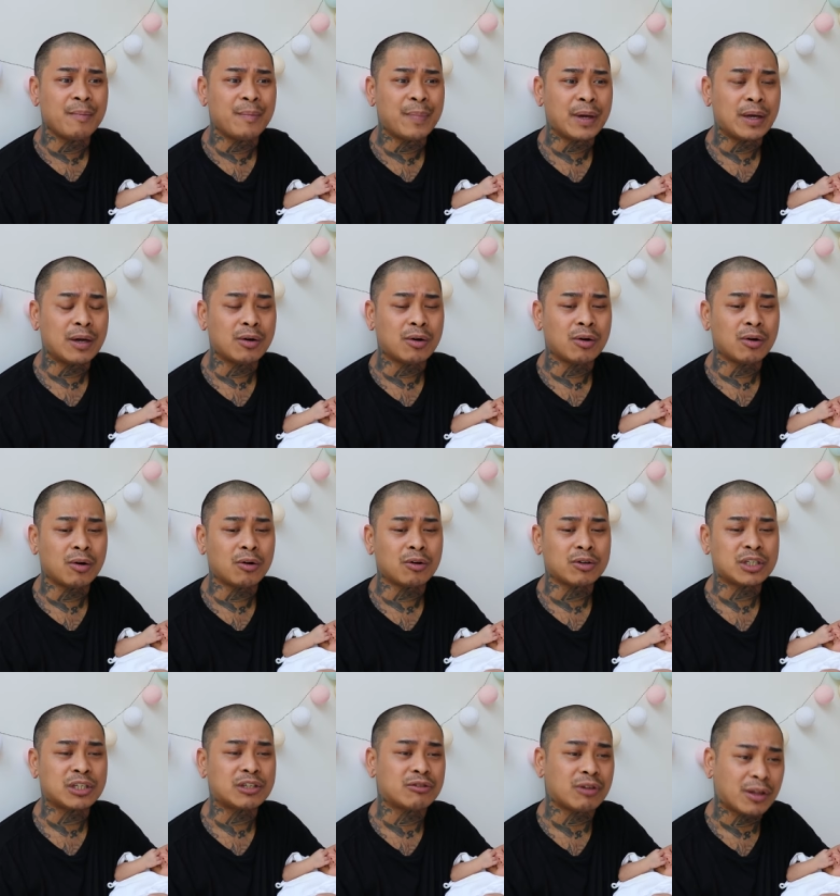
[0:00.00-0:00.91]
pero
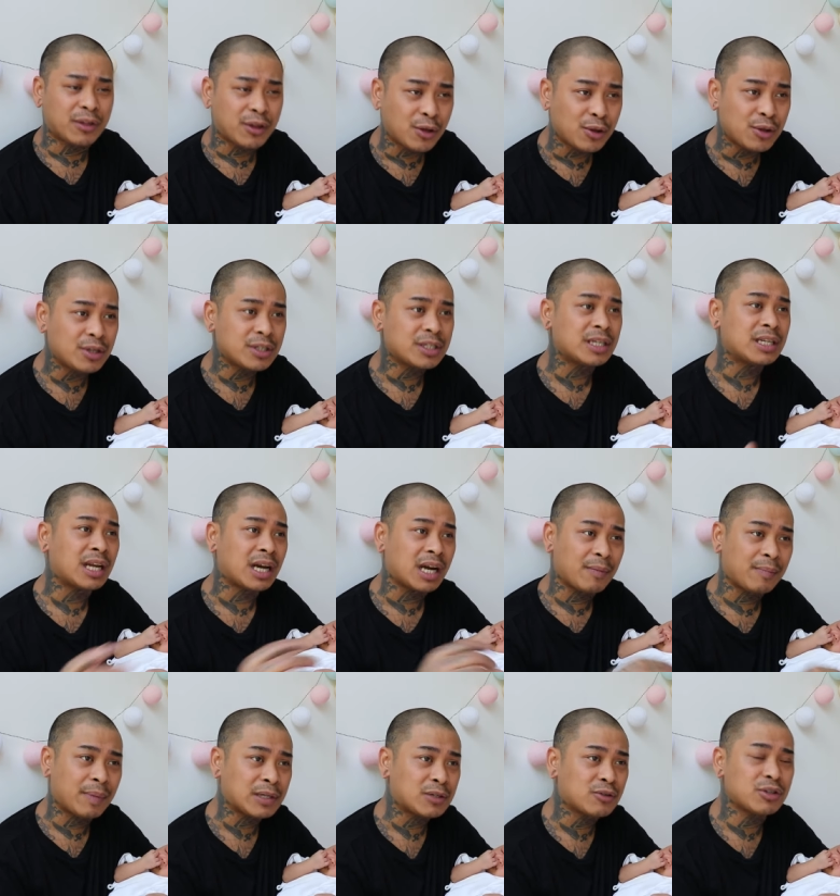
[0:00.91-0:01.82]
con situaciones en las
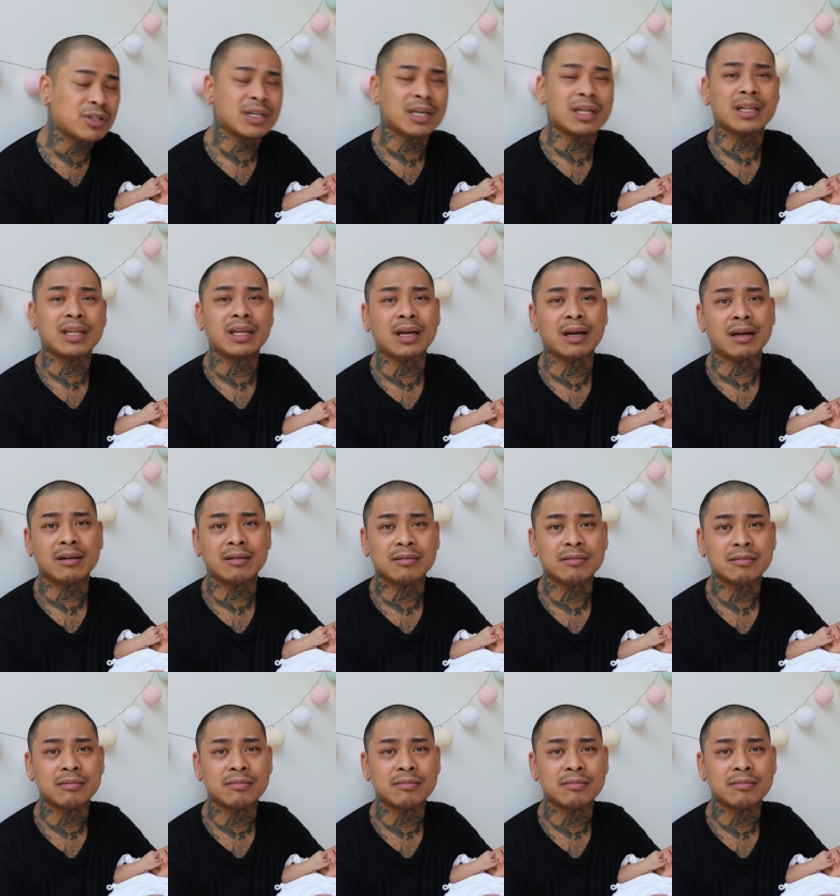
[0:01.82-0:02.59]
que pasó ese día.